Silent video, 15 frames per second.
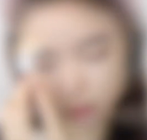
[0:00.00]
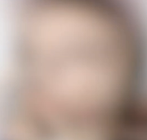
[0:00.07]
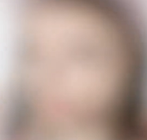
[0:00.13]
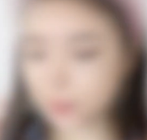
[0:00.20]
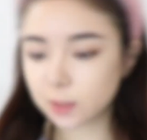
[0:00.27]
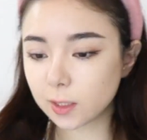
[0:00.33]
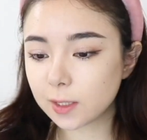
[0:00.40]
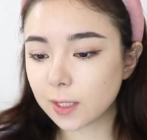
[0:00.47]
那
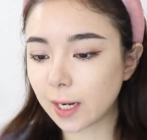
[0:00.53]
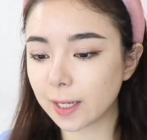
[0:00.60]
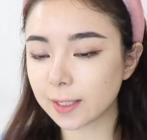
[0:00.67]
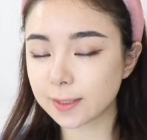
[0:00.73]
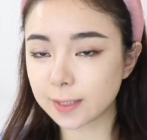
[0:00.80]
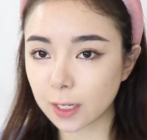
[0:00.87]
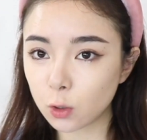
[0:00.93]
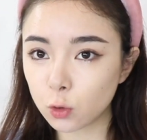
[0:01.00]
接下来
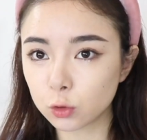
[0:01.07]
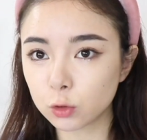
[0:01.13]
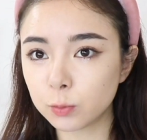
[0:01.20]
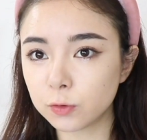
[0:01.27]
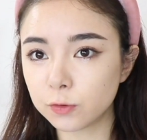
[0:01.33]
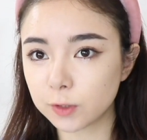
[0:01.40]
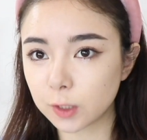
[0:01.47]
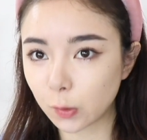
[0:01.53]
腮红的
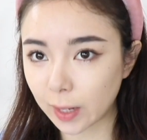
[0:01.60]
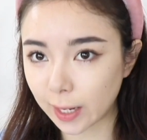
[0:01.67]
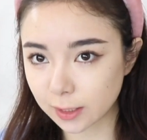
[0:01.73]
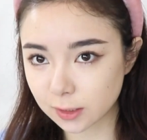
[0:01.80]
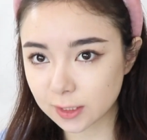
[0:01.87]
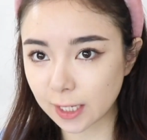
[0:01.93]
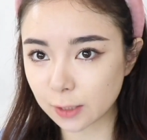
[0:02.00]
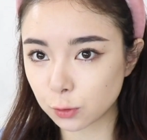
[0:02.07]
部分呢，我还
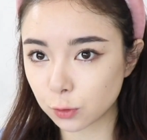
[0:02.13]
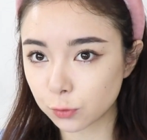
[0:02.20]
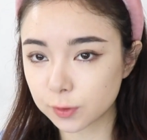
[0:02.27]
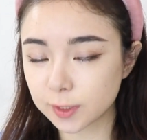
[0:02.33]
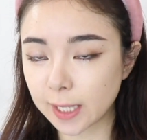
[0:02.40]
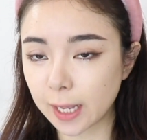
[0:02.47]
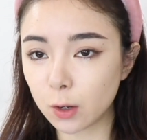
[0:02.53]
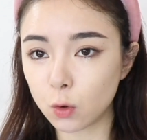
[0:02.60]
是打算用
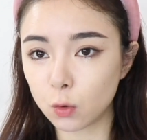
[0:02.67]
腮